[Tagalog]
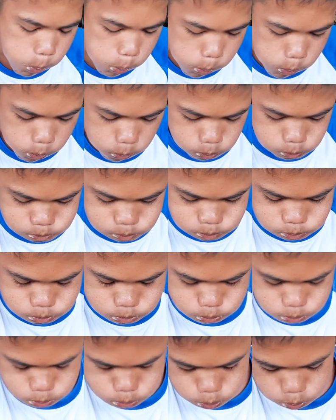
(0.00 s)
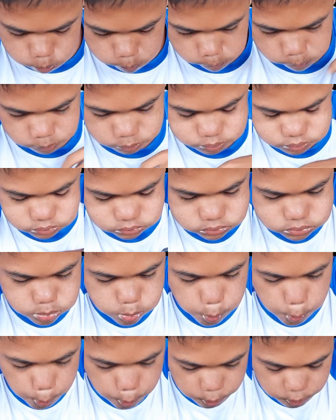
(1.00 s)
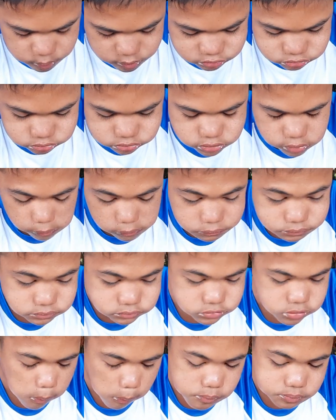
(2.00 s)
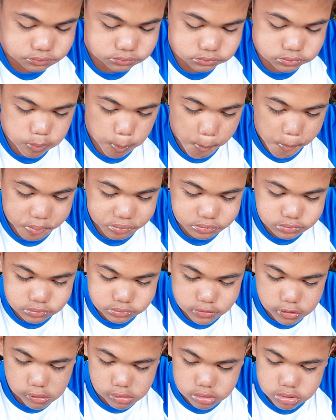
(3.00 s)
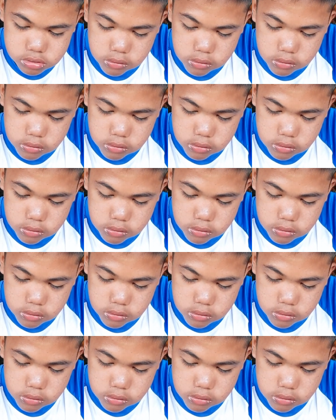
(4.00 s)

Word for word: And yung second branch po namin is nandun sa Sitio Tuyuman,